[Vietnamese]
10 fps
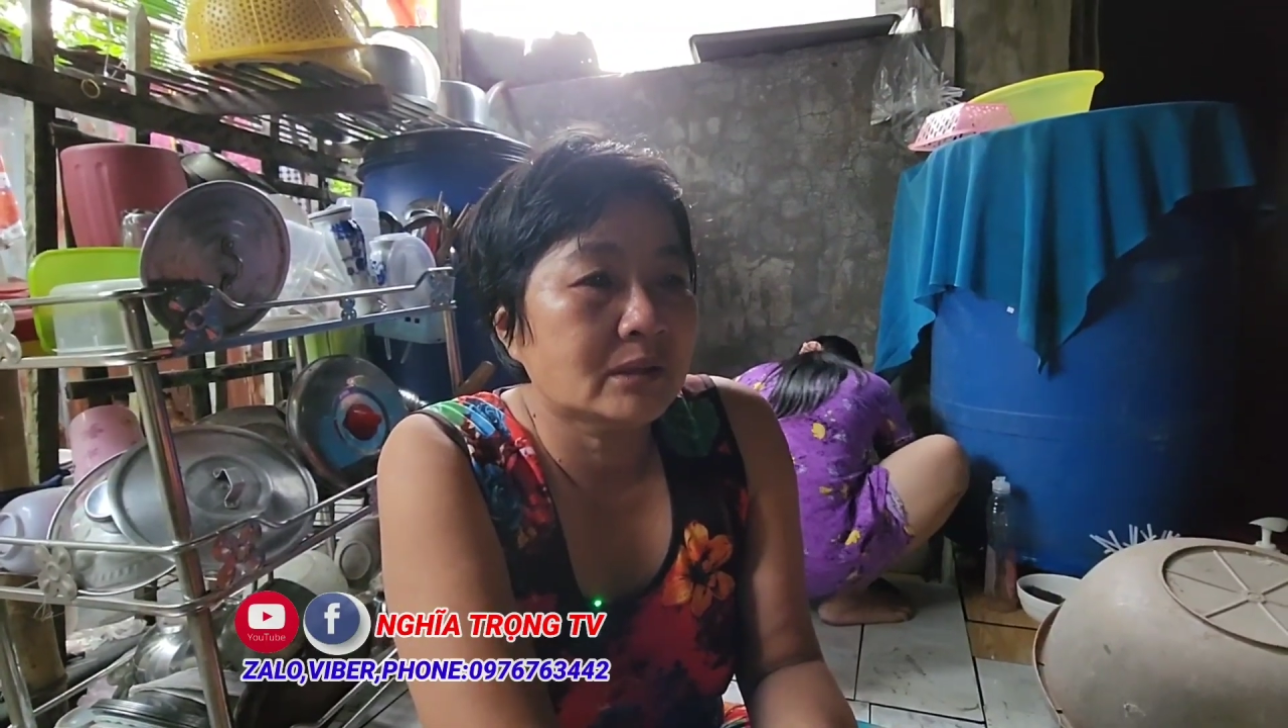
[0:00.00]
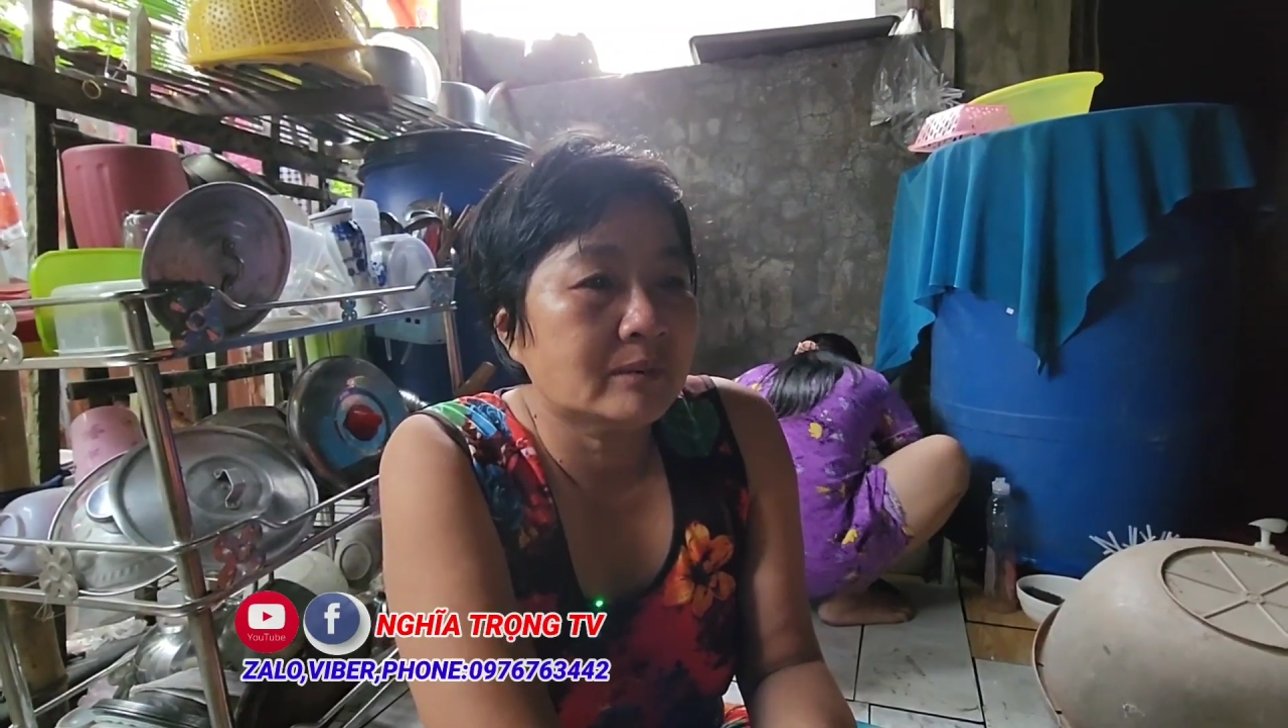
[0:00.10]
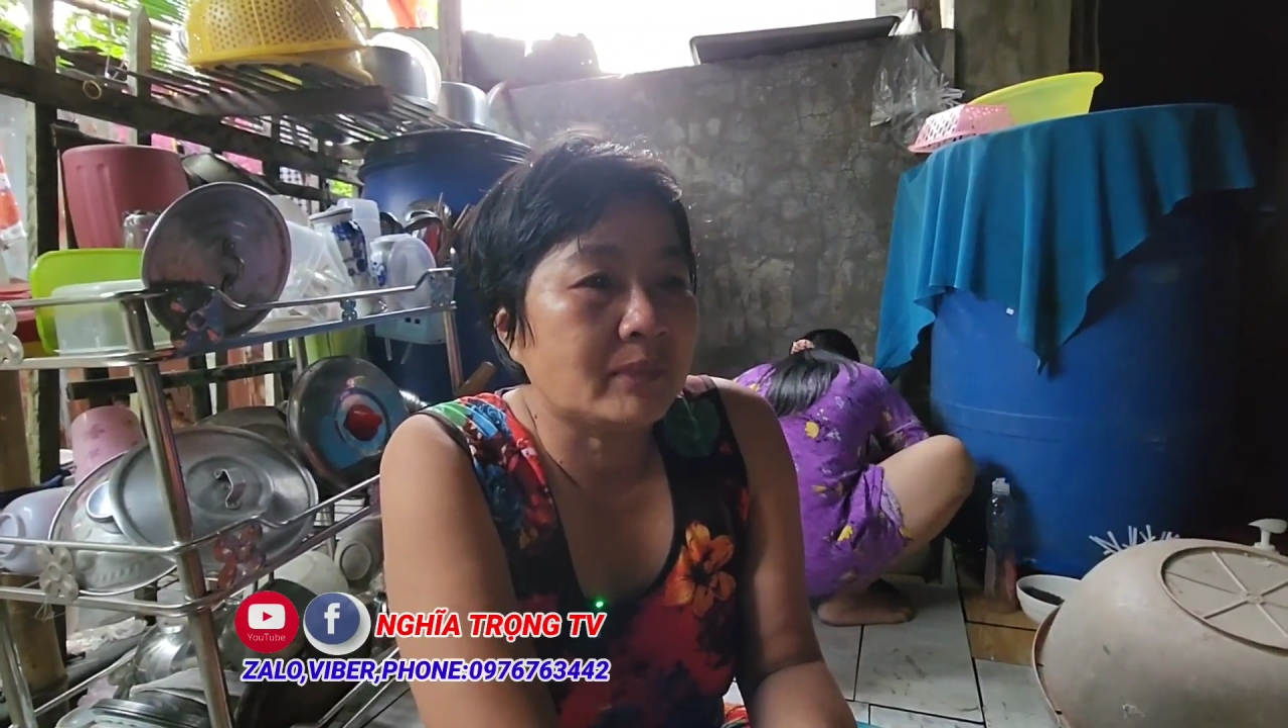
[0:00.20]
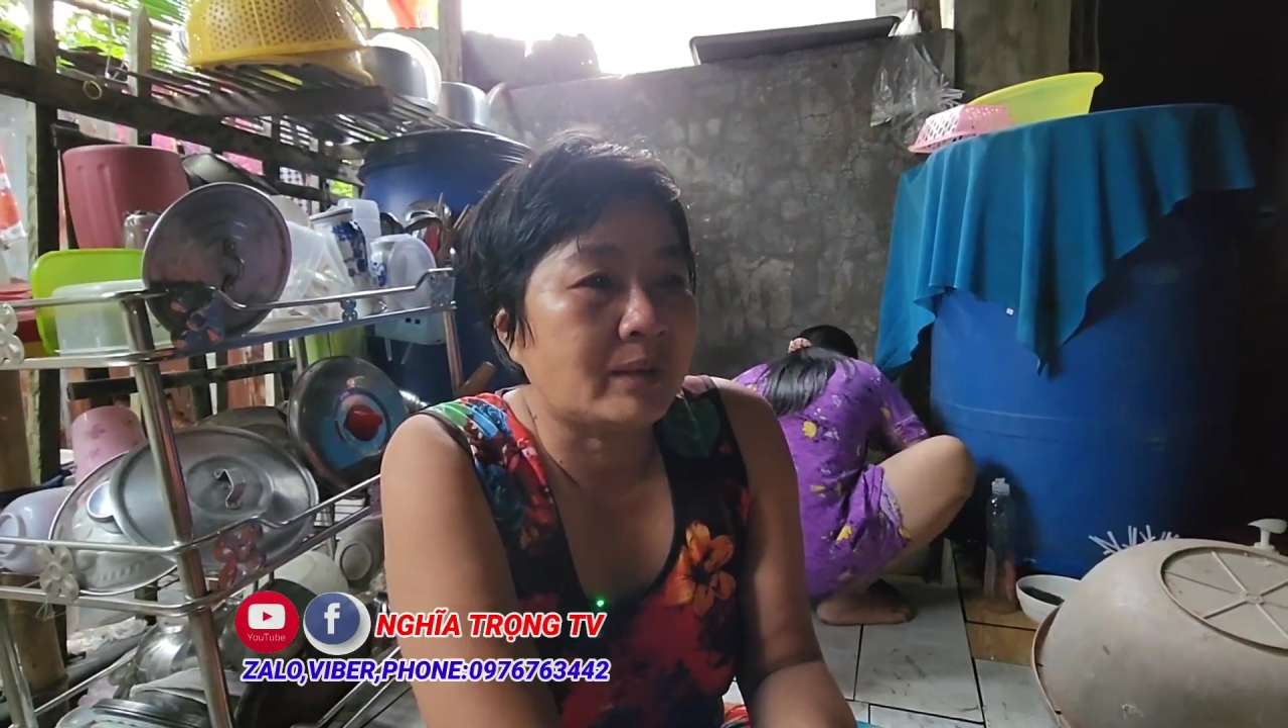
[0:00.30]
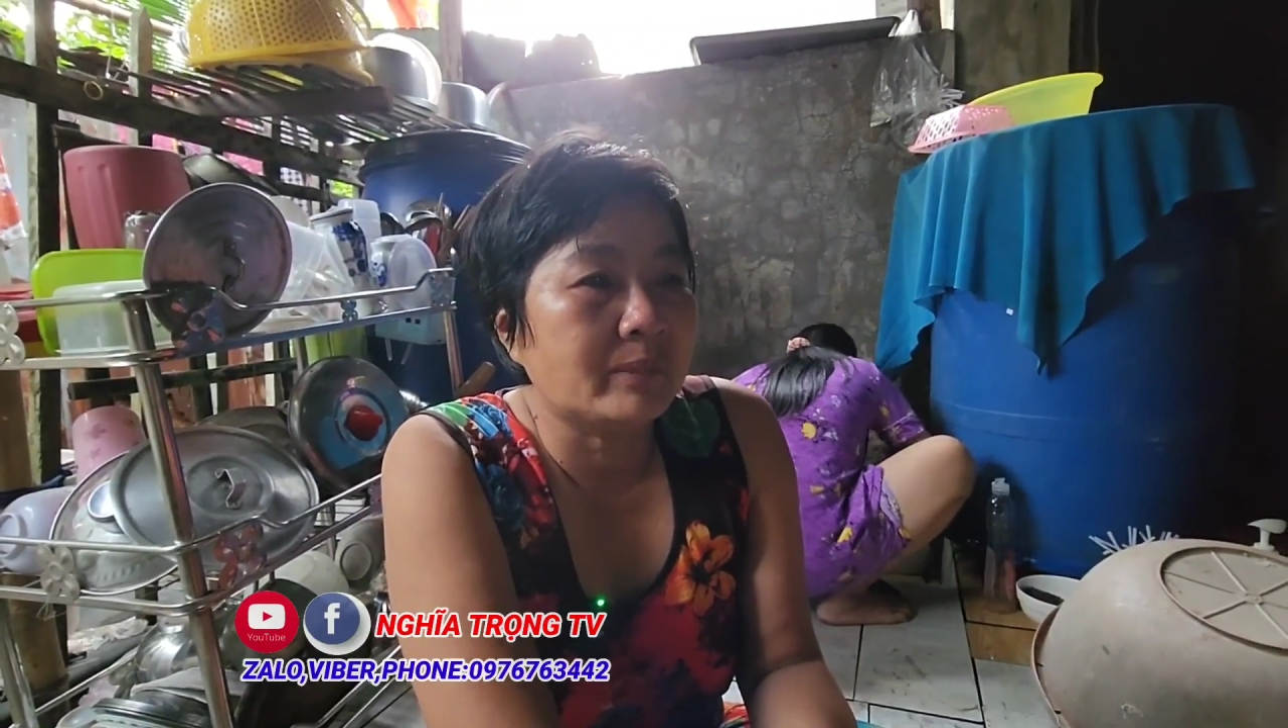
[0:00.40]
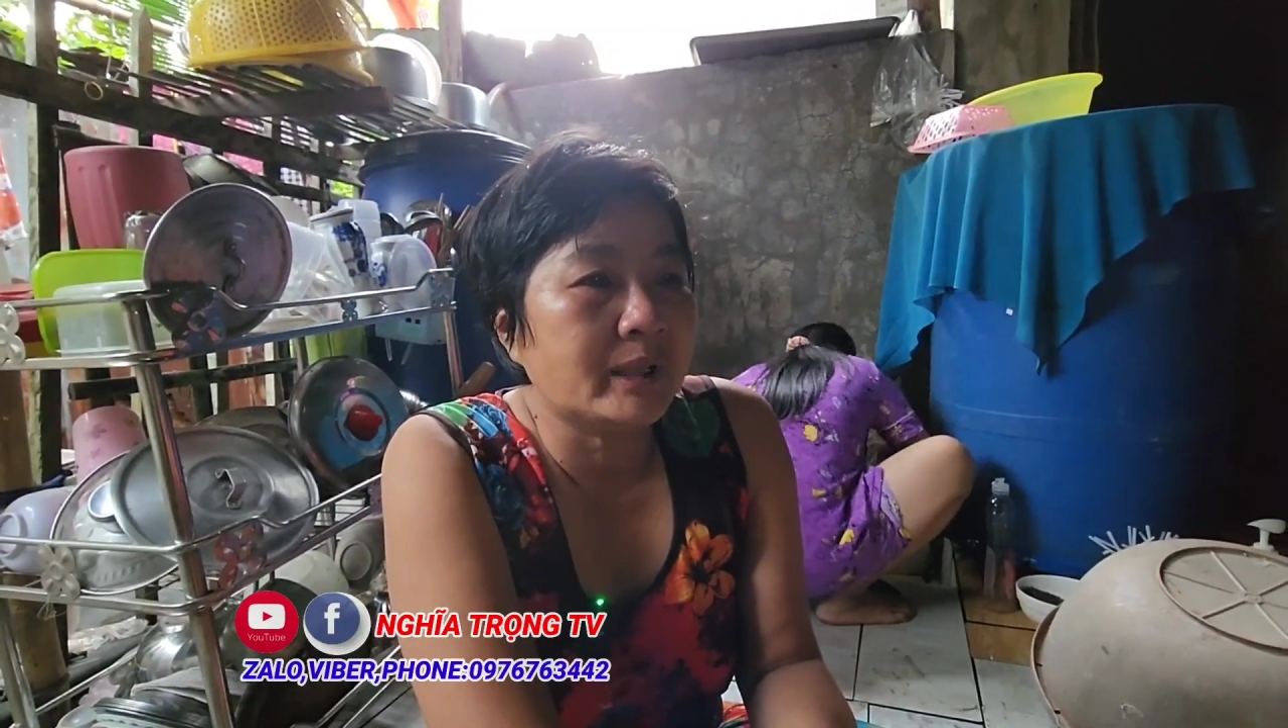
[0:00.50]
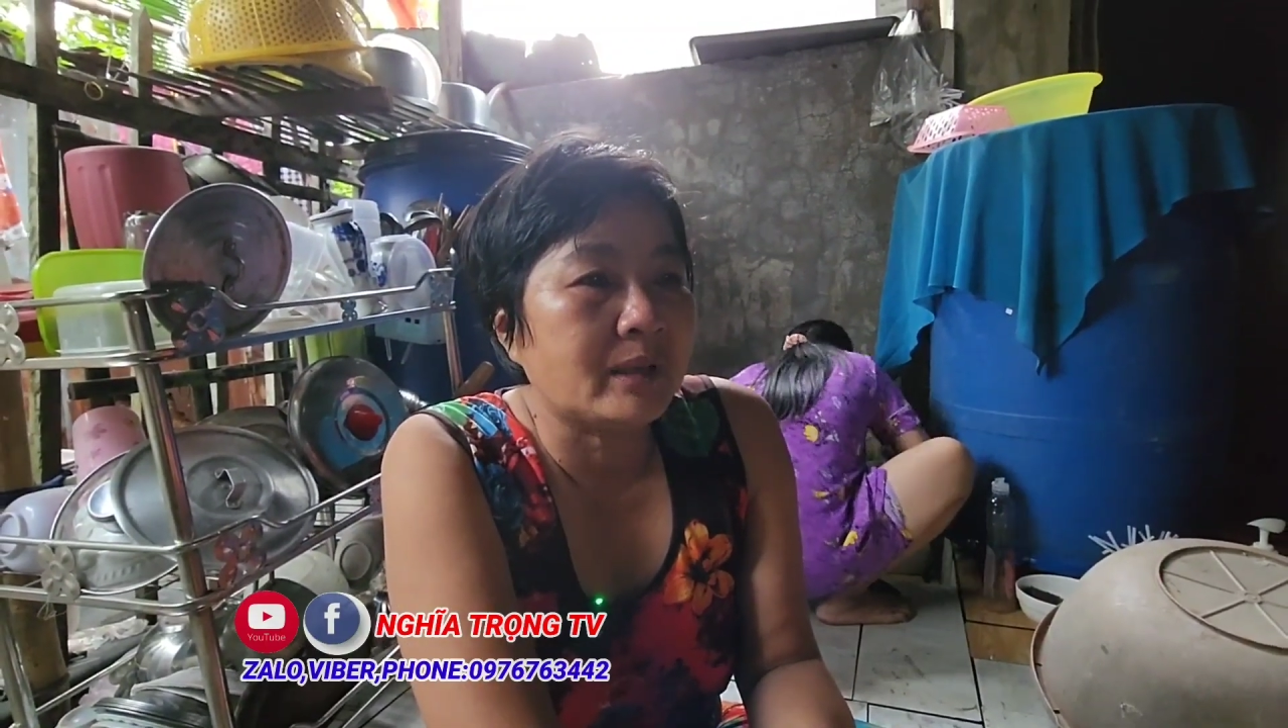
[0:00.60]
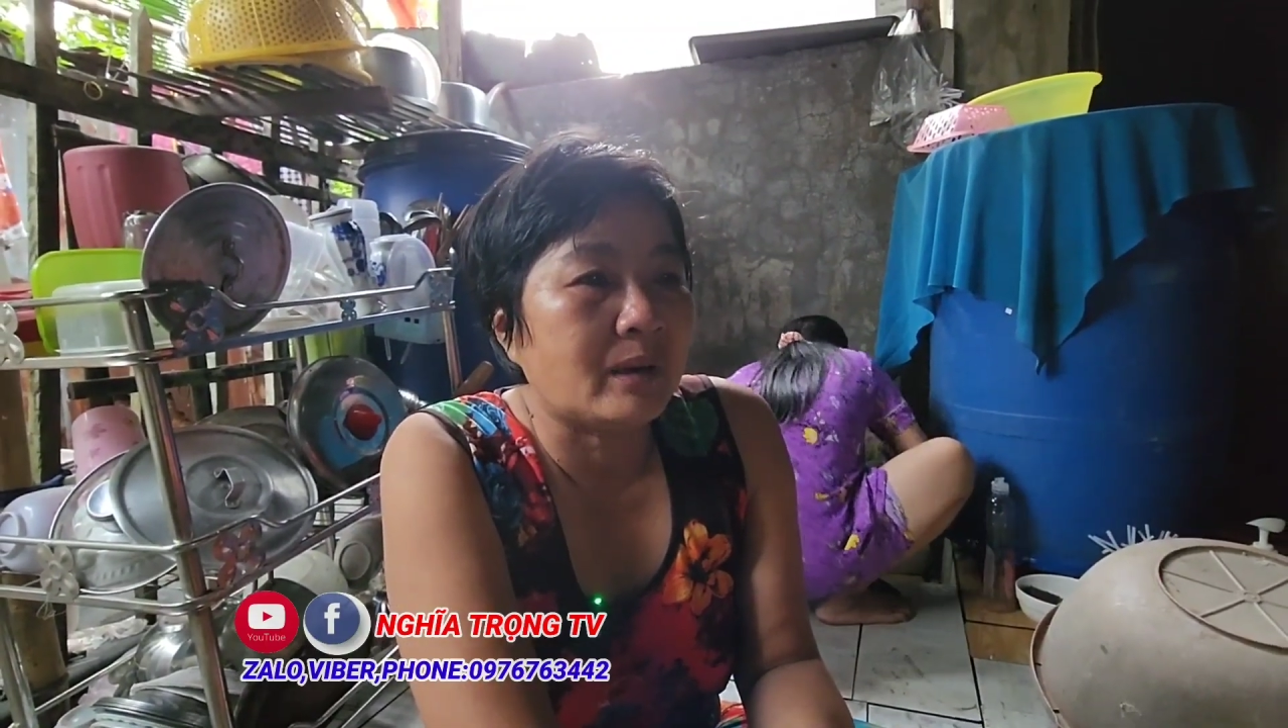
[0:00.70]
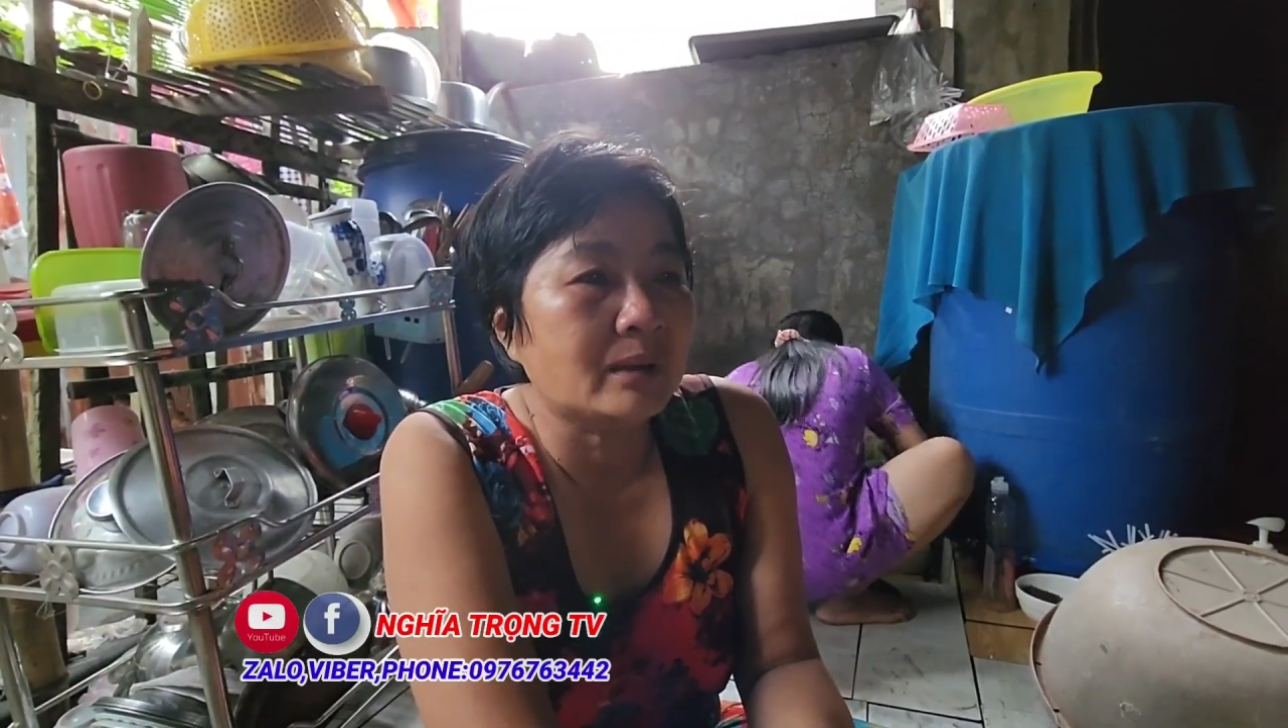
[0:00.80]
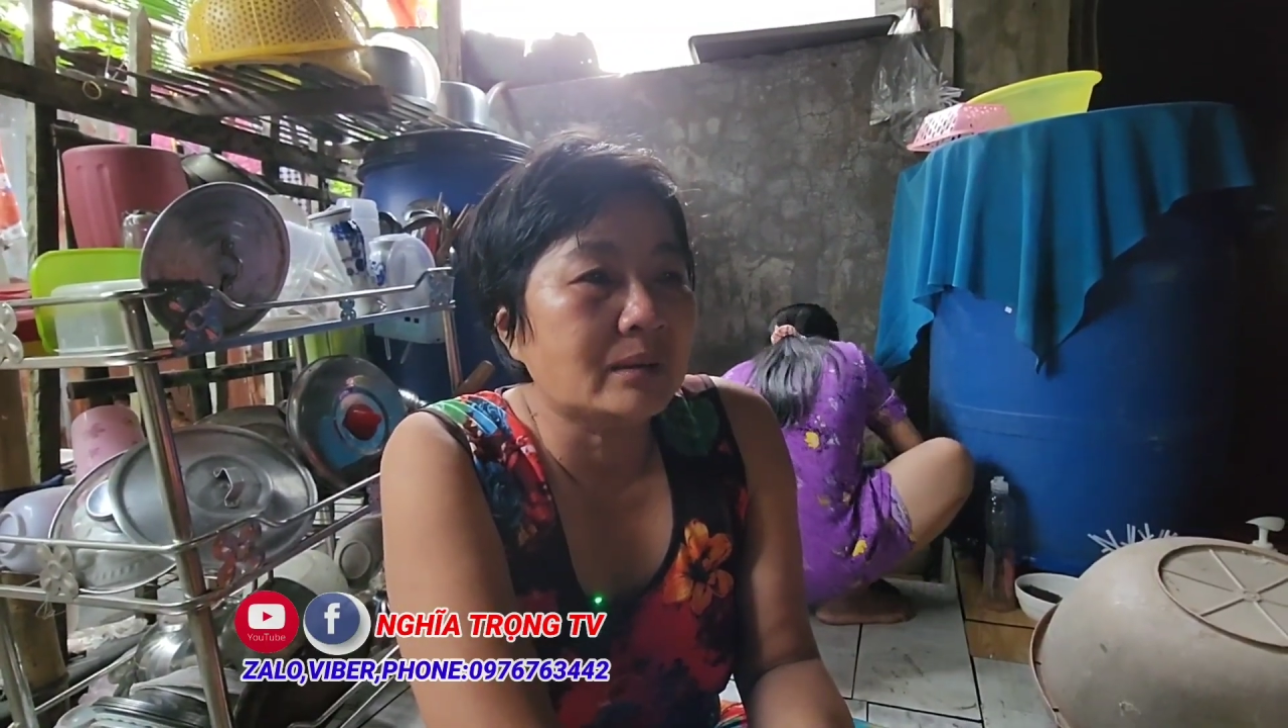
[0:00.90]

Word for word: bà mấy nhỏ